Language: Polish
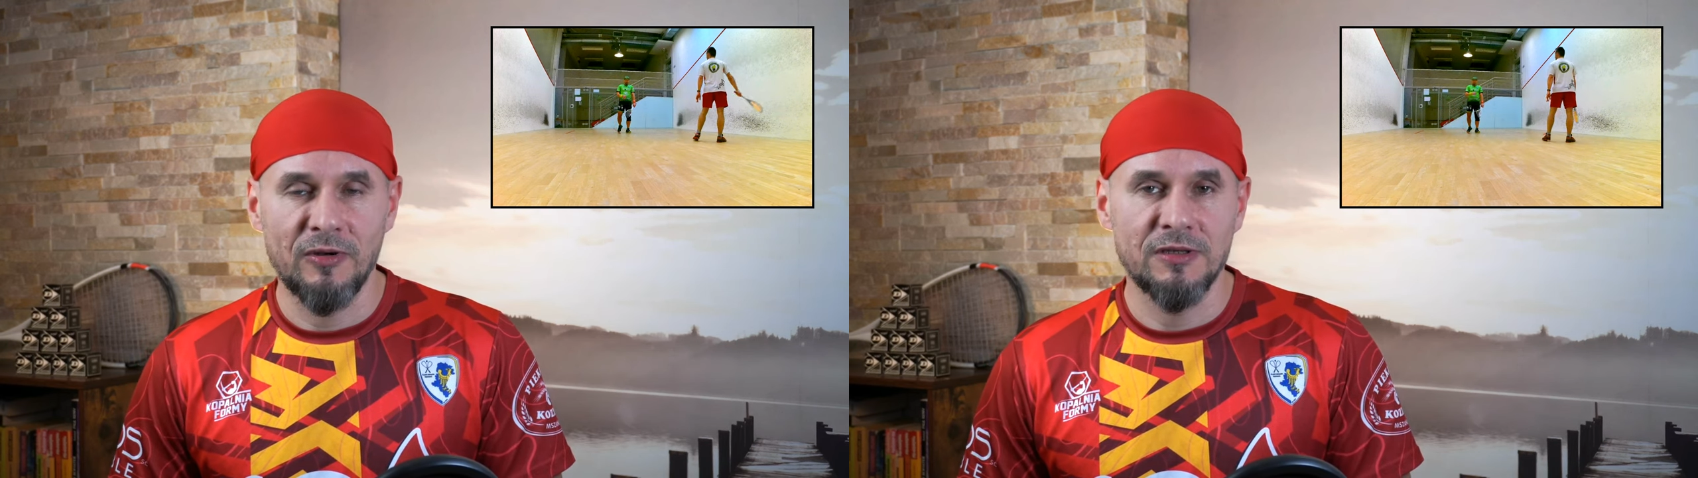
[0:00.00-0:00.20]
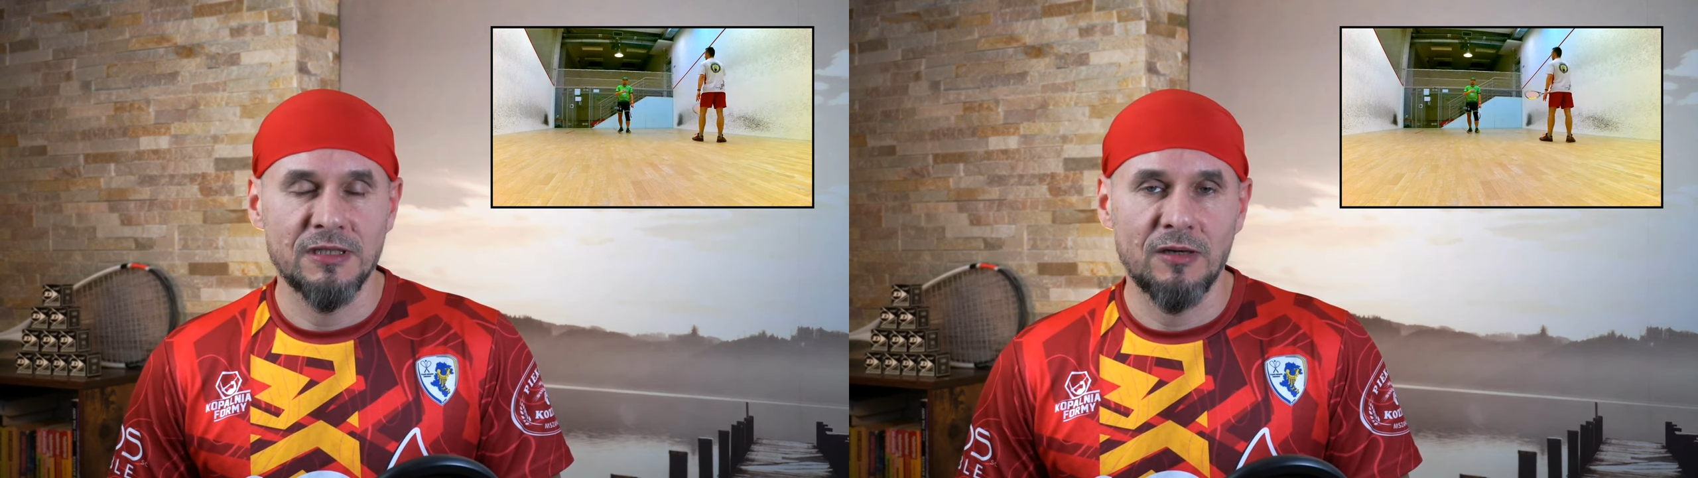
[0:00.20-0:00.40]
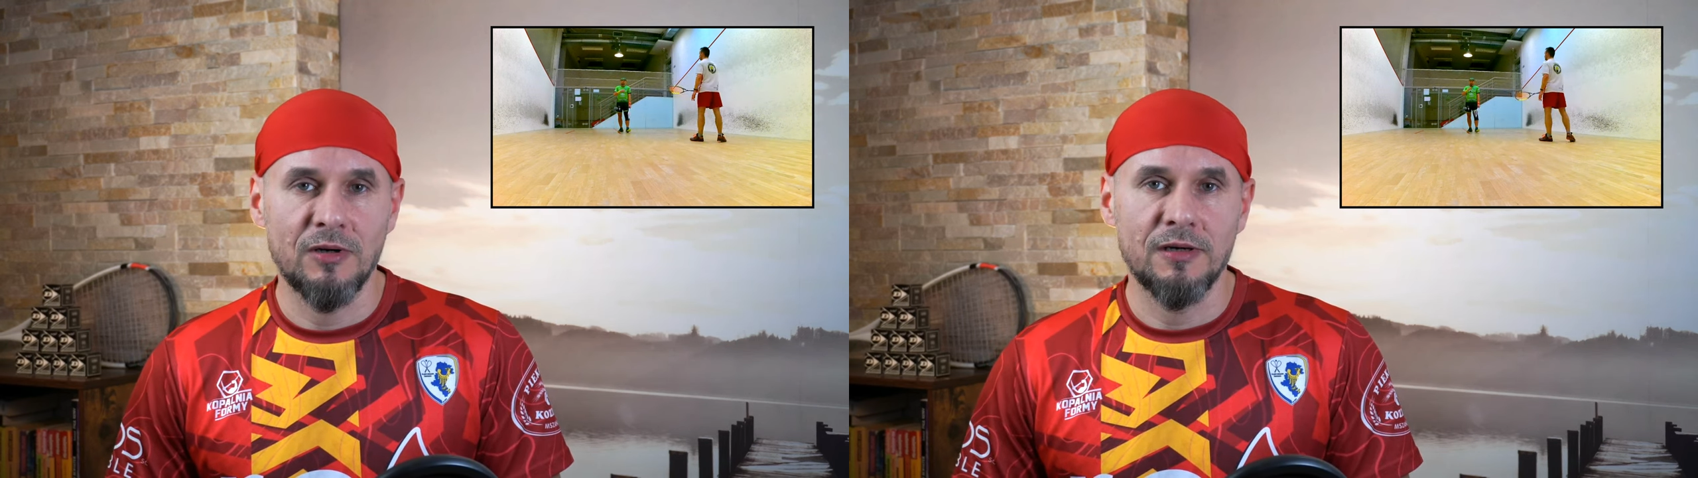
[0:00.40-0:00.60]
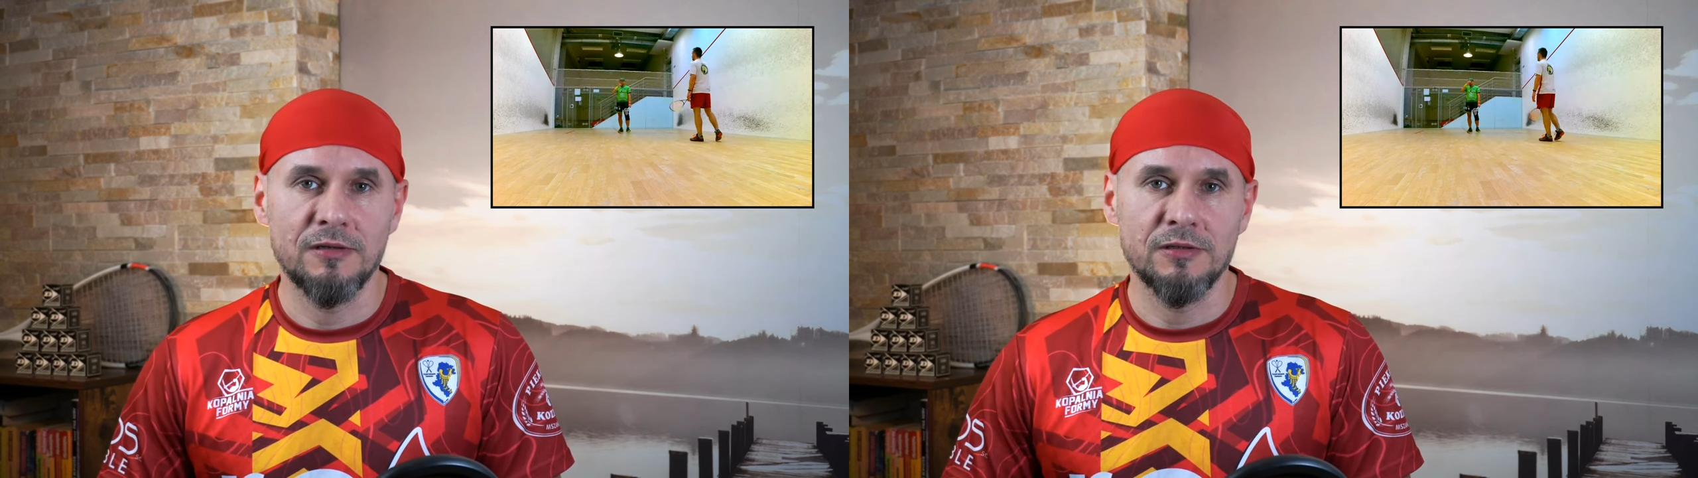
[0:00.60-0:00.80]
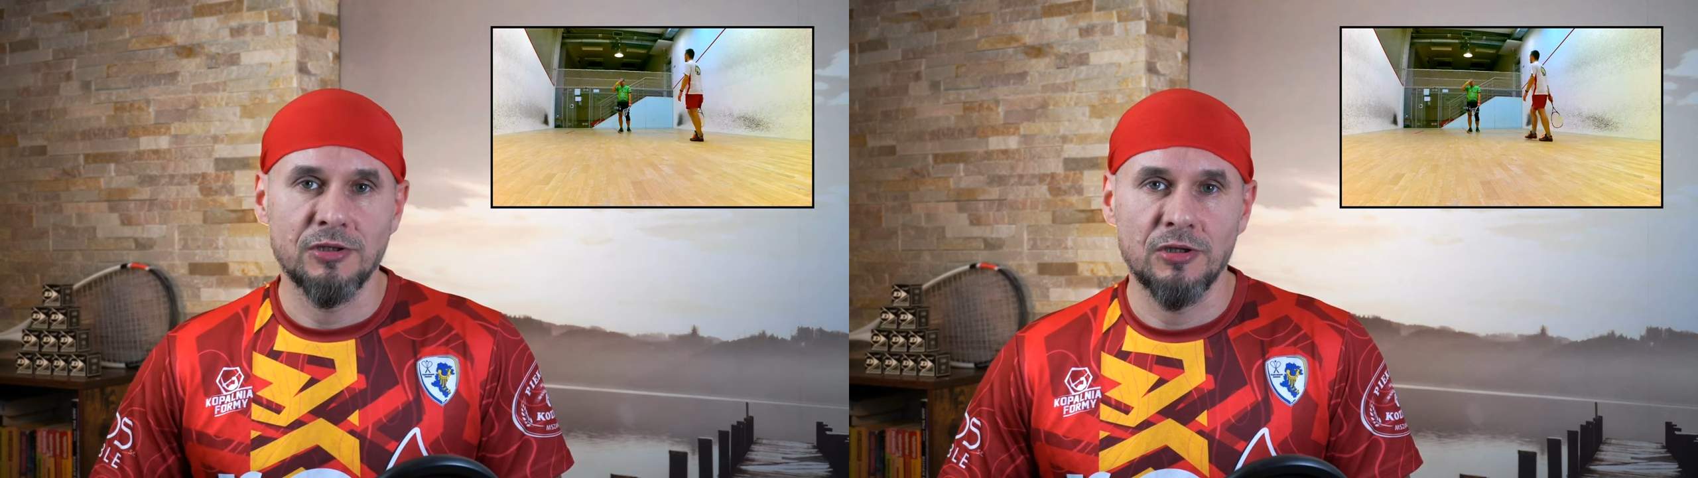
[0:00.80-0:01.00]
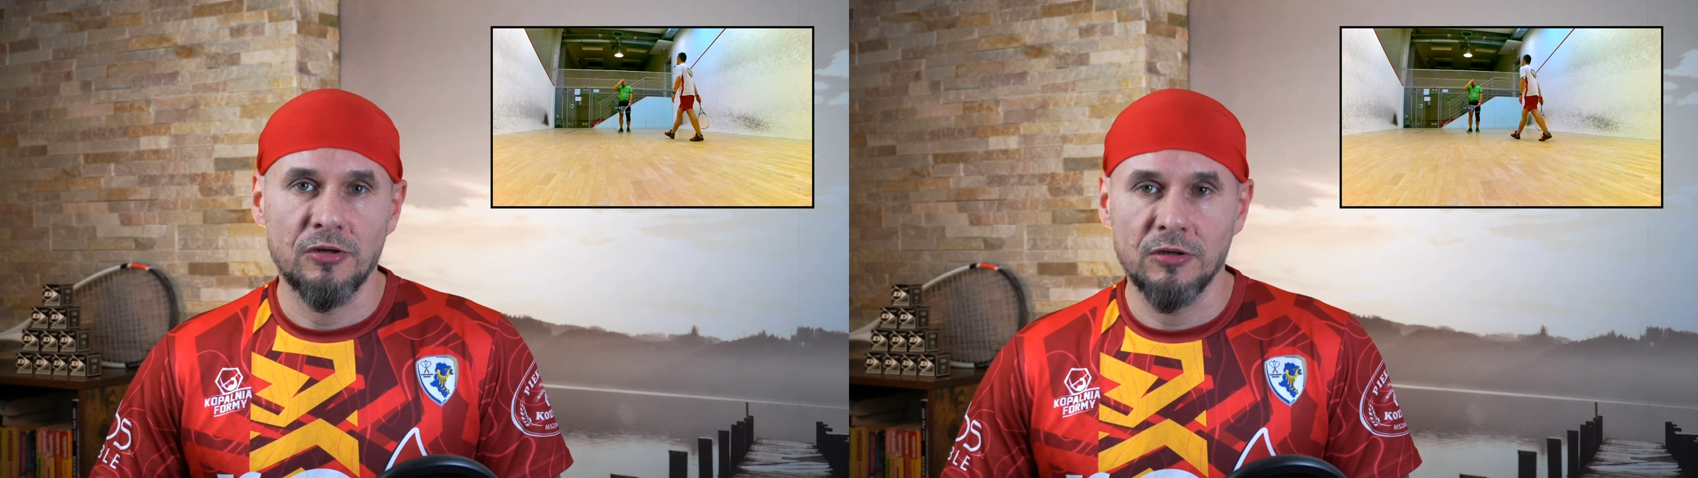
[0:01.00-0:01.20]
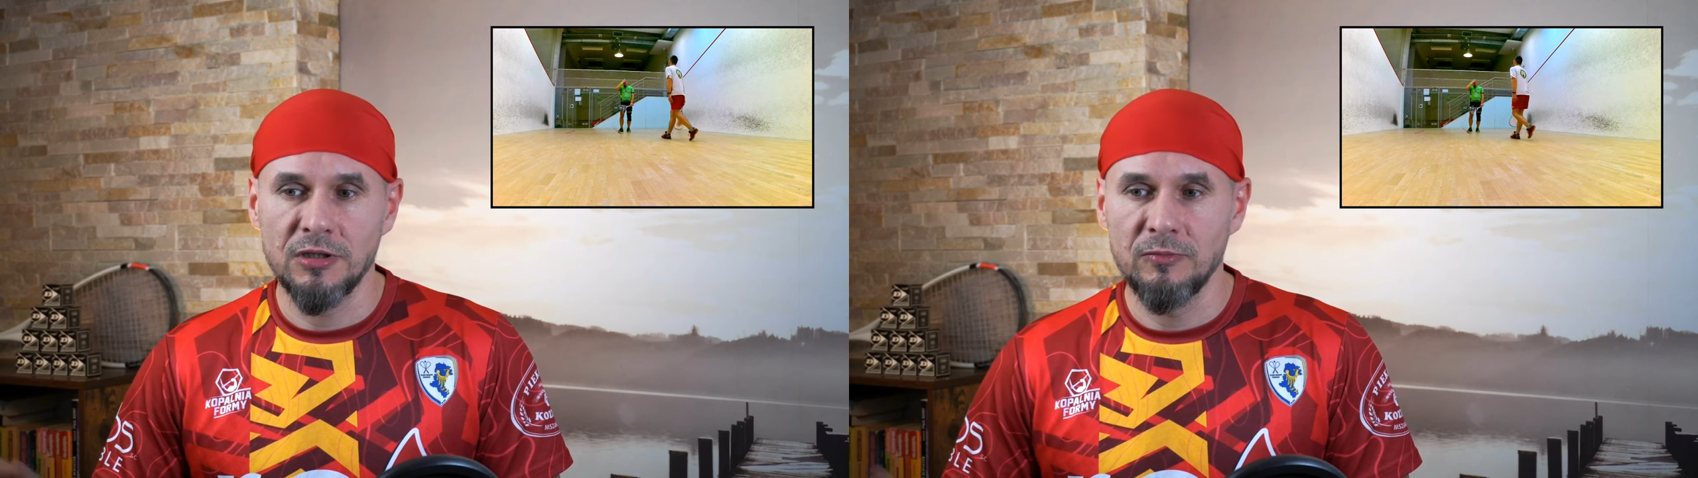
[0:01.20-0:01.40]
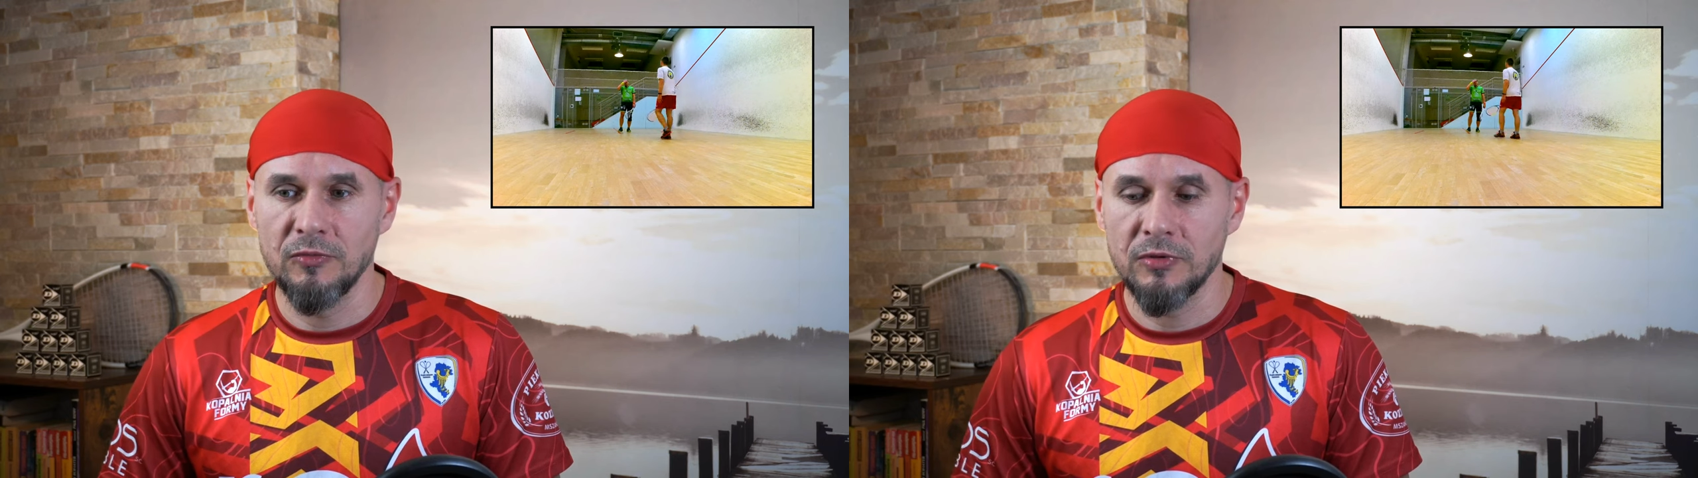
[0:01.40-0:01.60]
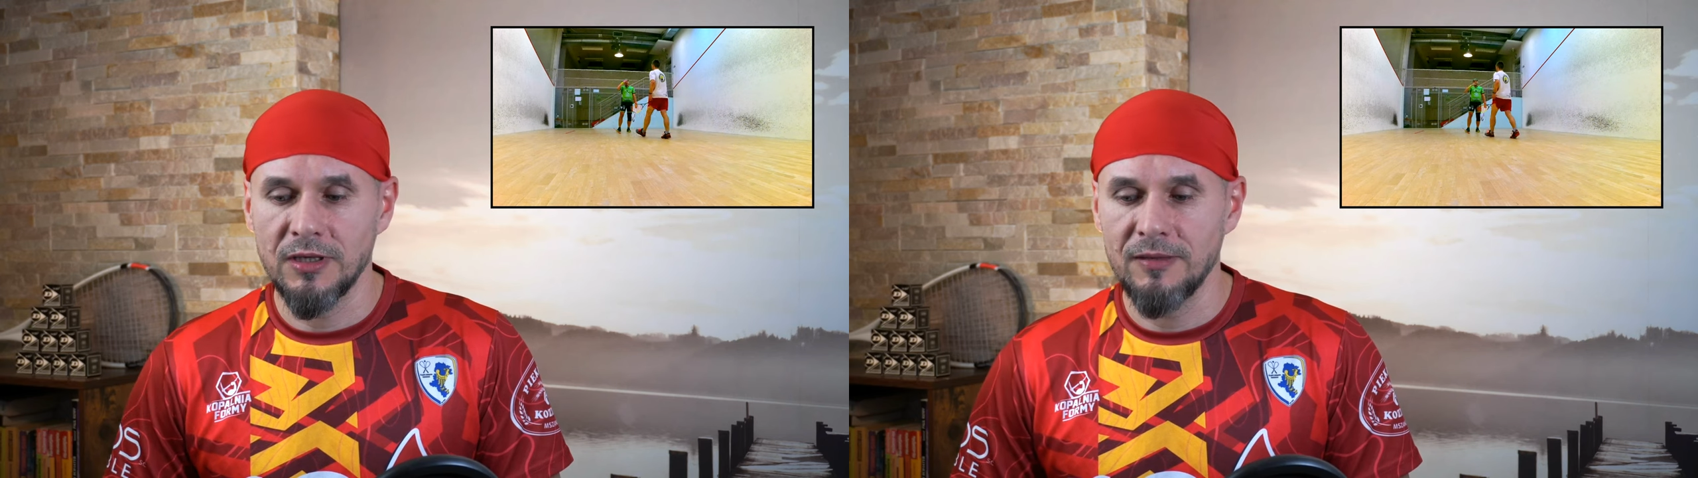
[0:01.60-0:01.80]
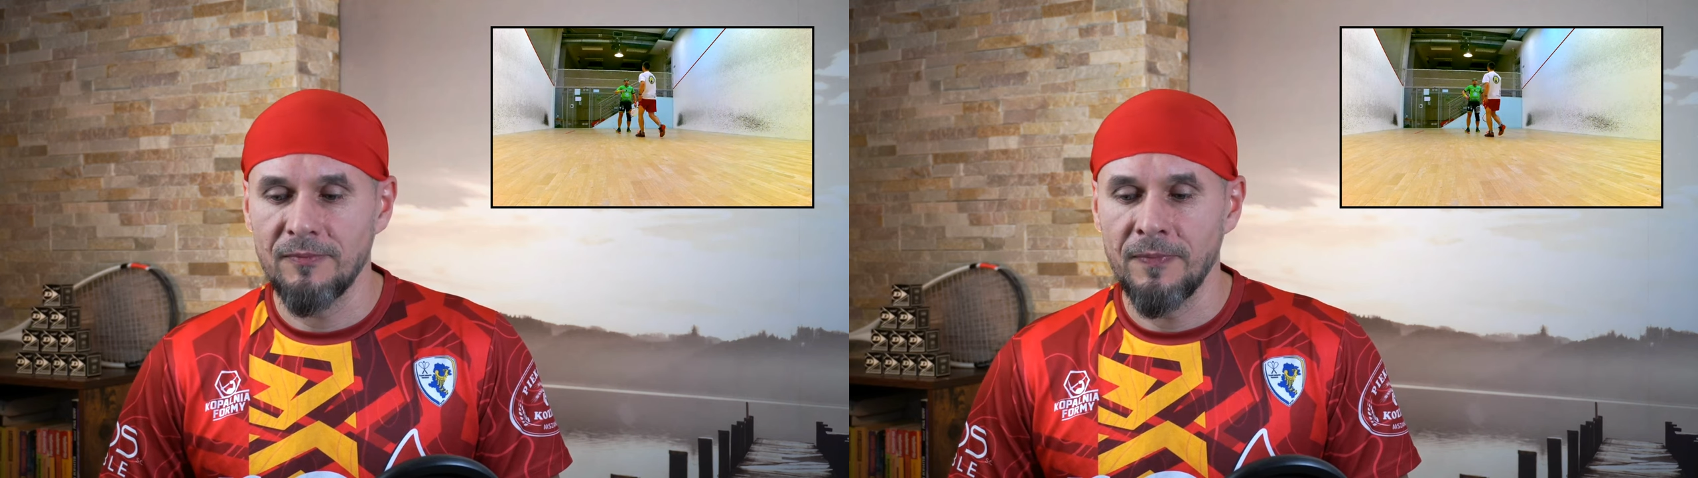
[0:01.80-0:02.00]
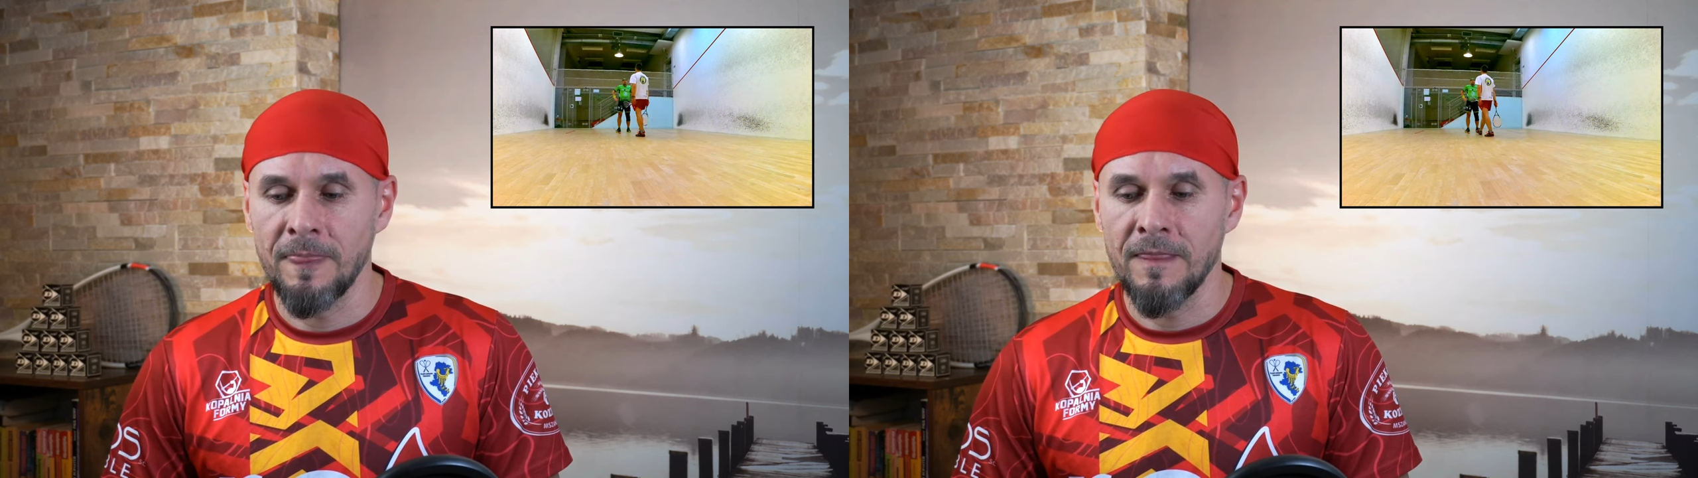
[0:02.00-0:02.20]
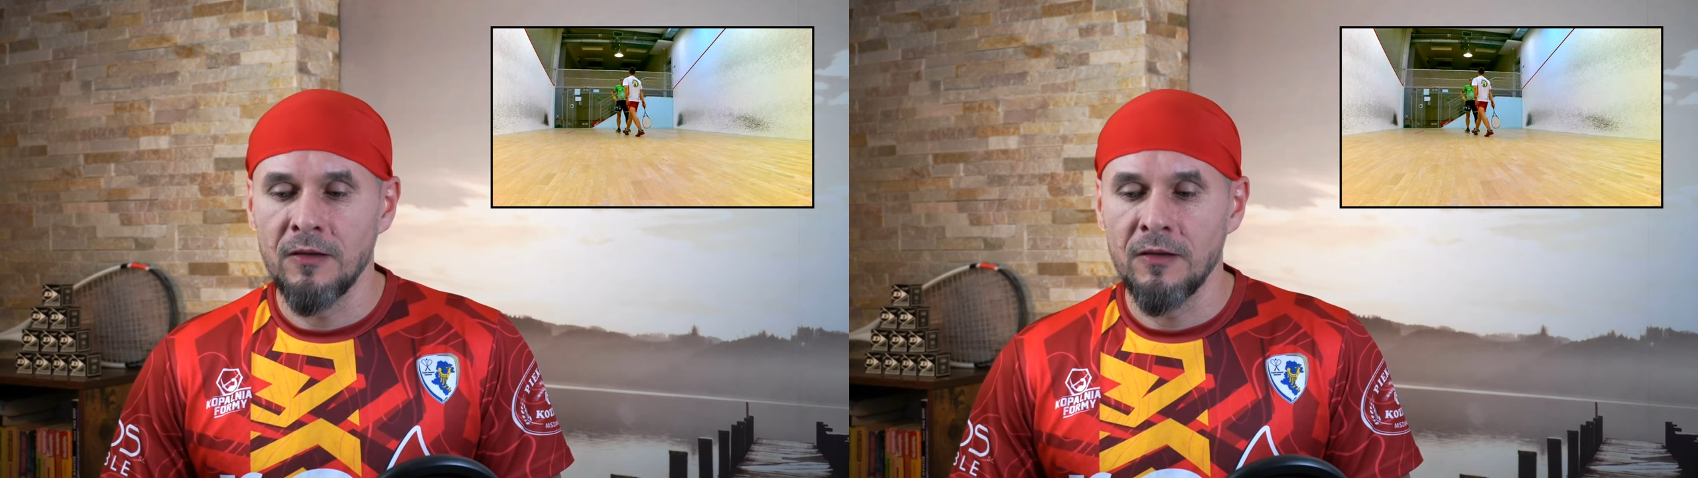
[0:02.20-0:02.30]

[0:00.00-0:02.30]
poleciała szerokim łukiem